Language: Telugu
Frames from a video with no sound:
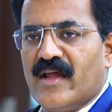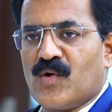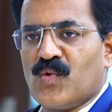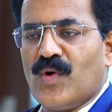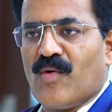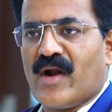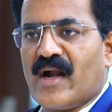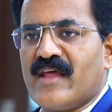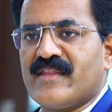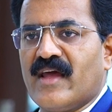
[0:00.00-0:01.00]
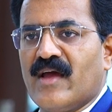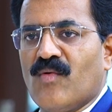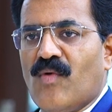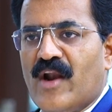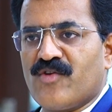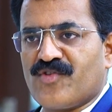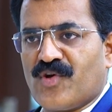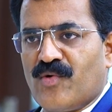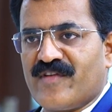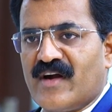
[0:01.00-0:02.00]
ఎక్కువగా ఉన్నట్లయితే వారిలో
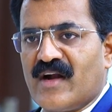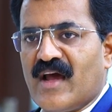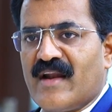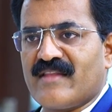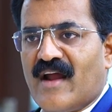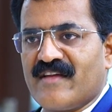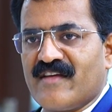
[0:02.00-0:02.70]
షుగర్ వచ్చినట్లుగా నిర్ధారణ